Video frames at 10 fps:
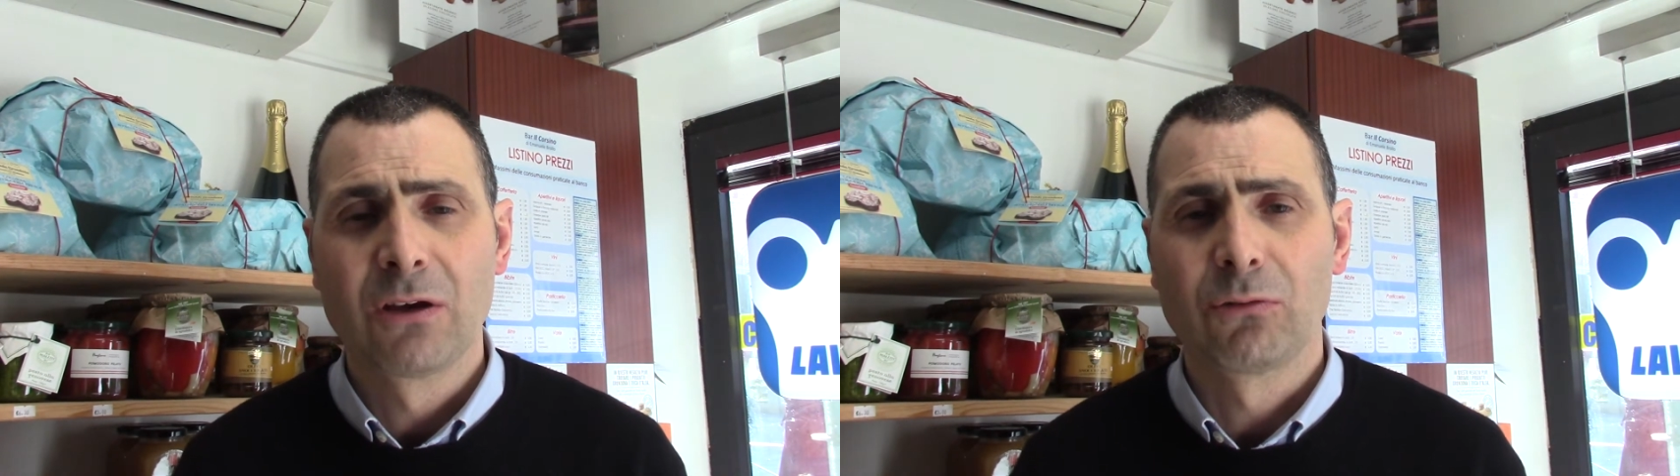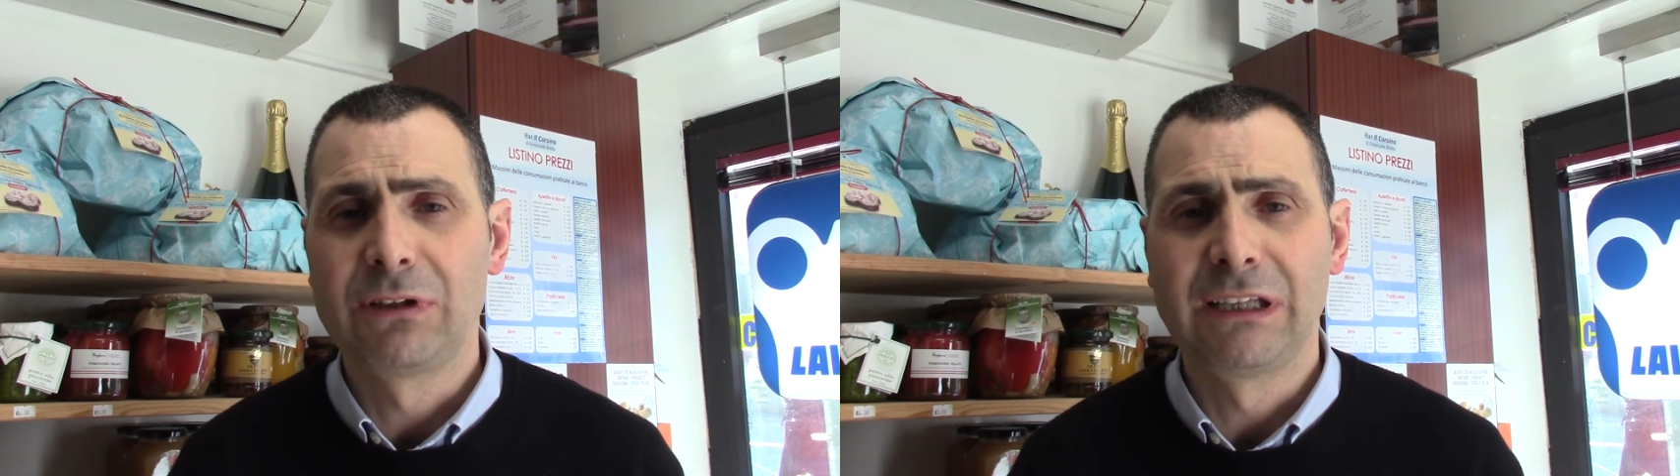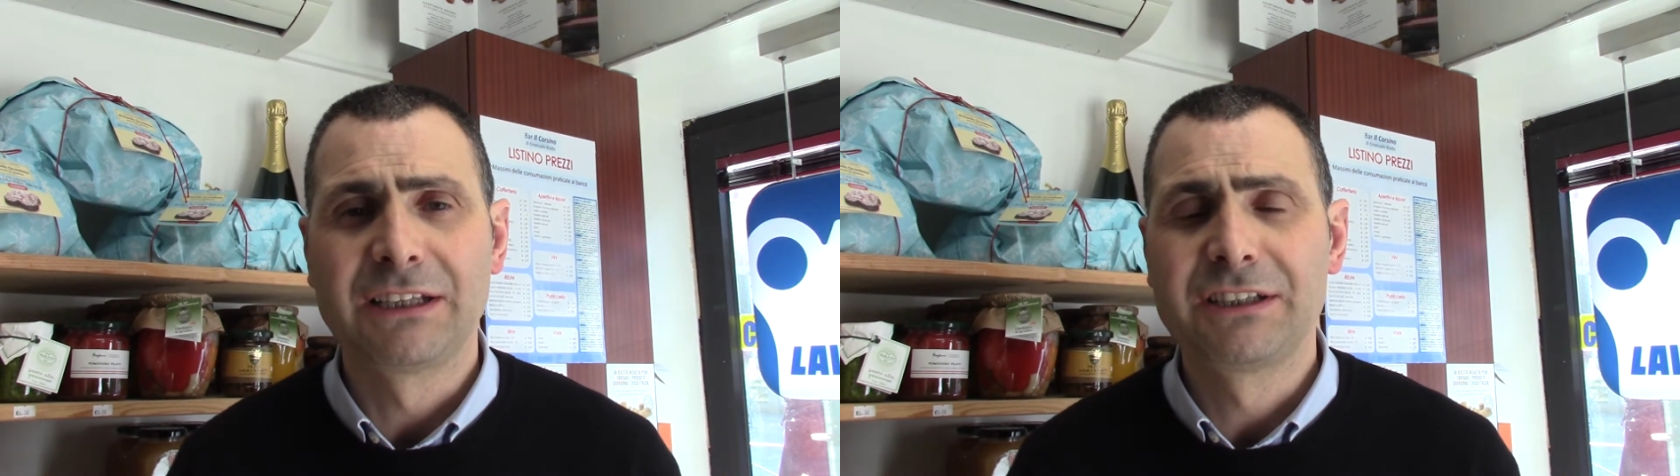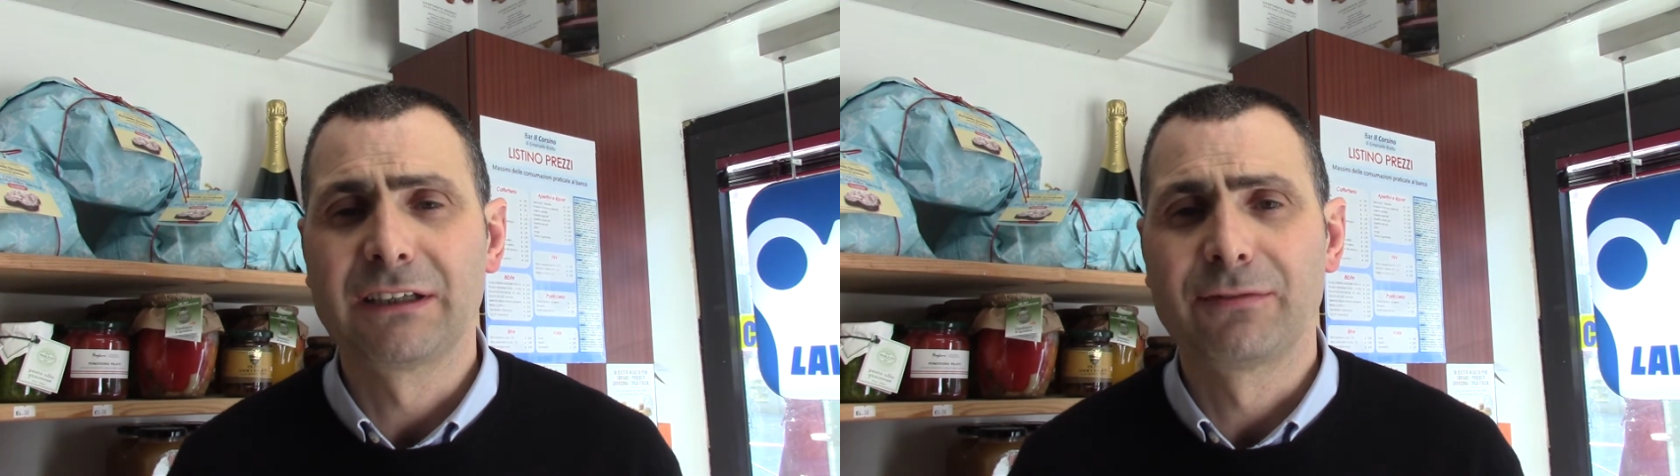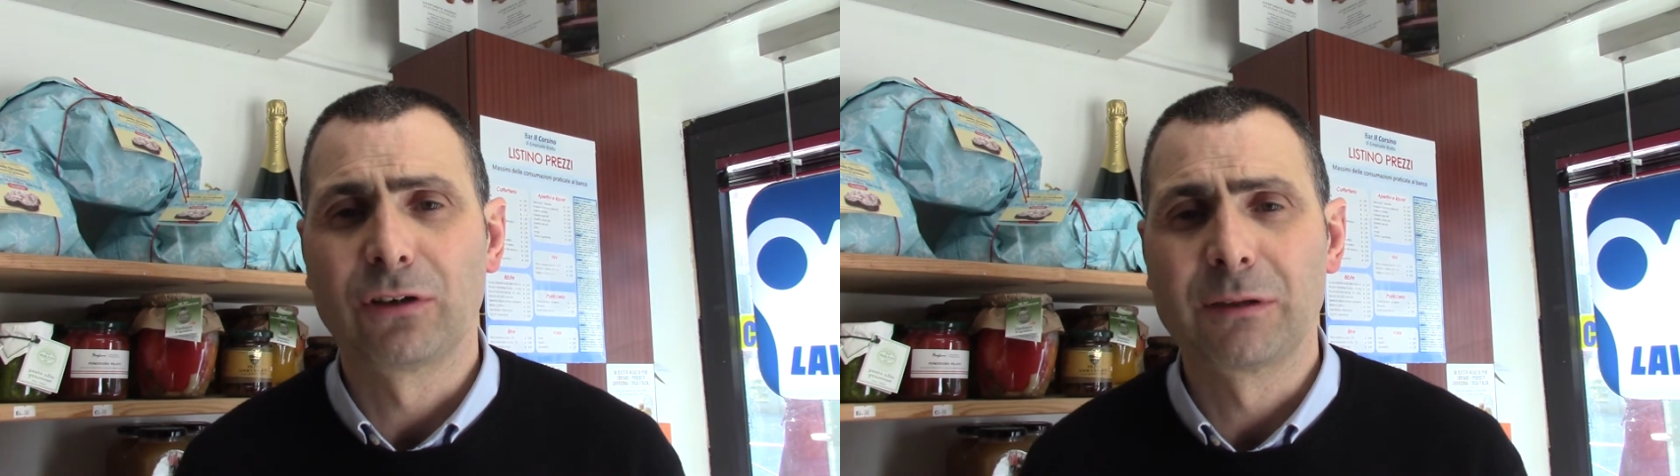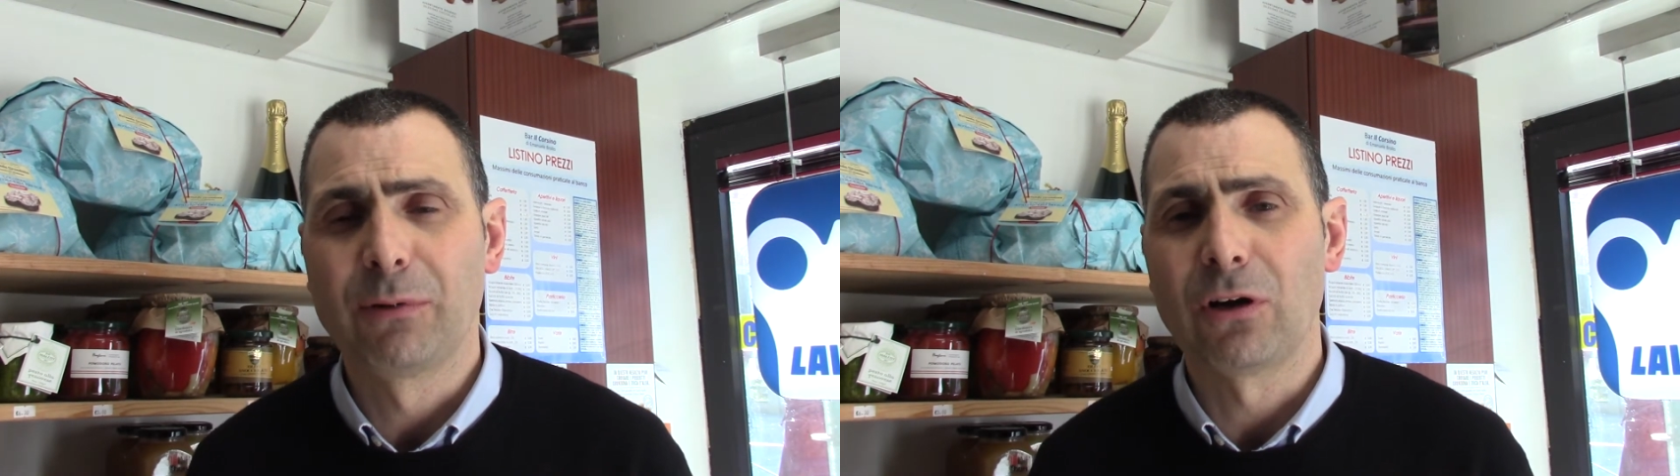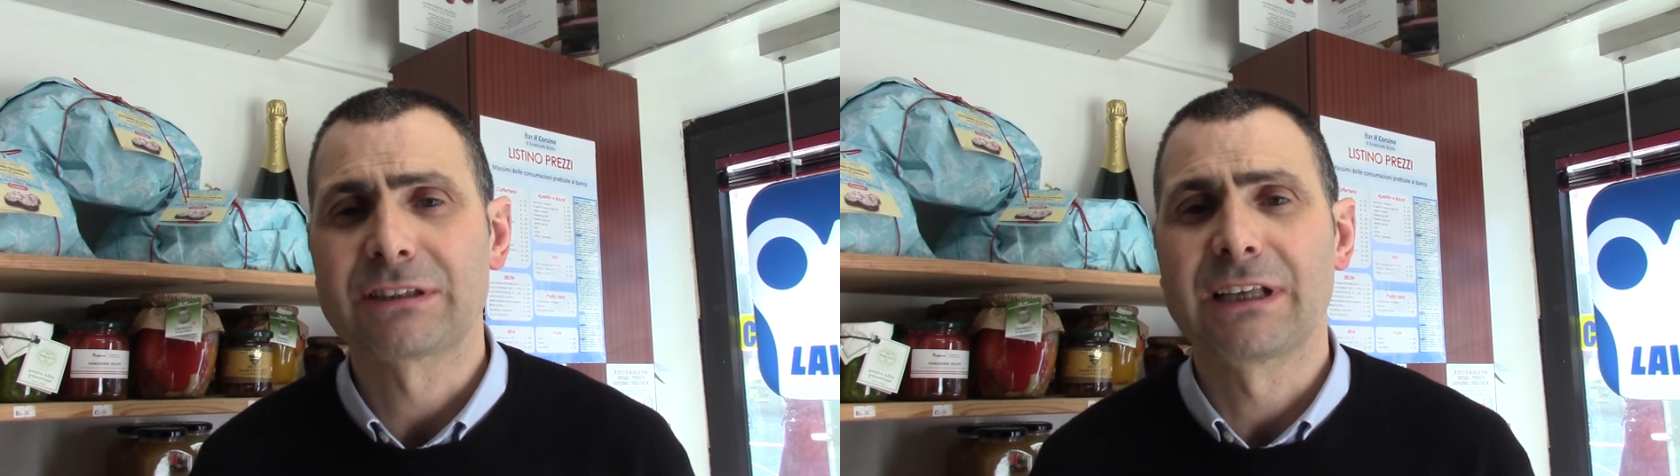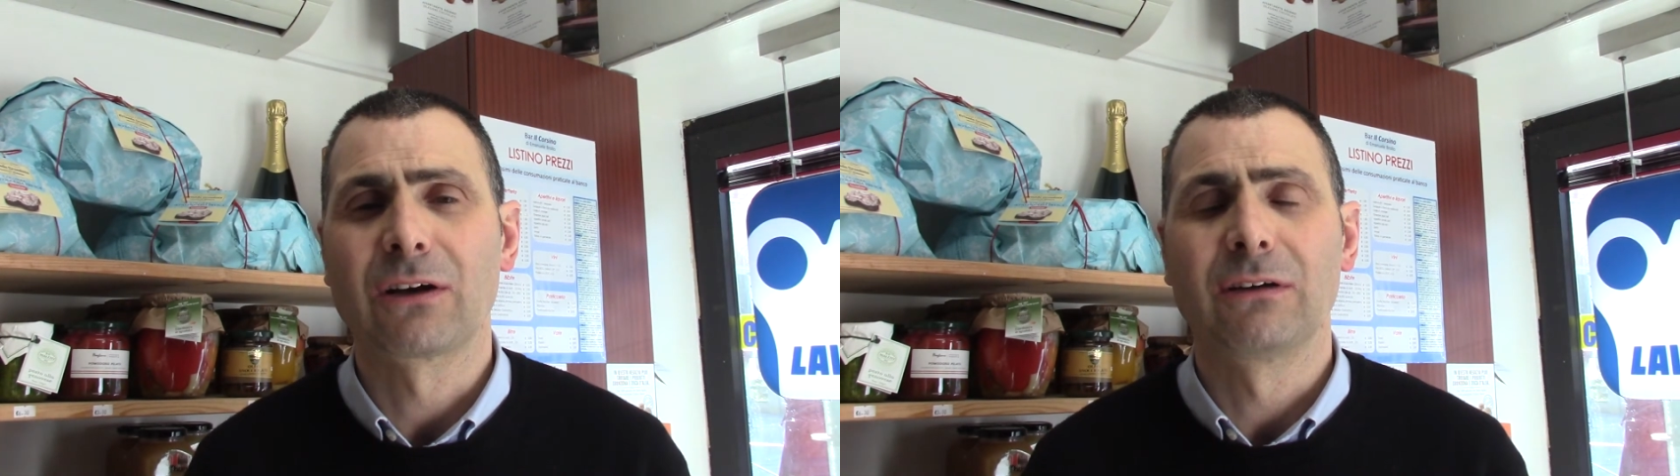Quindi le gite fuori,
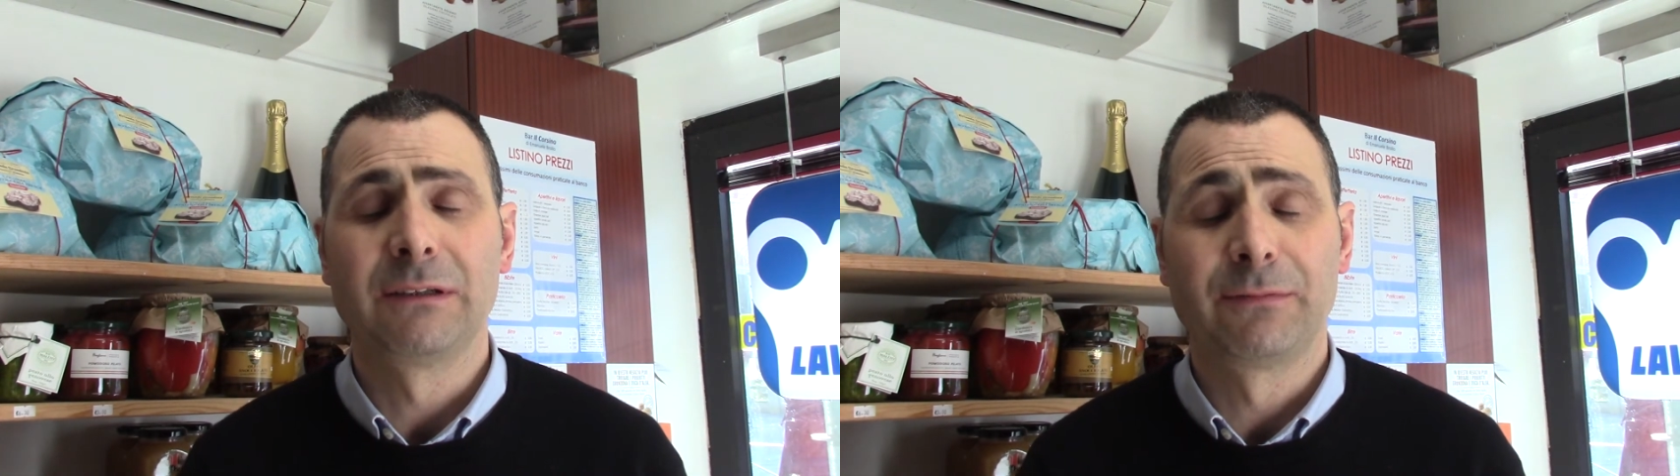posta,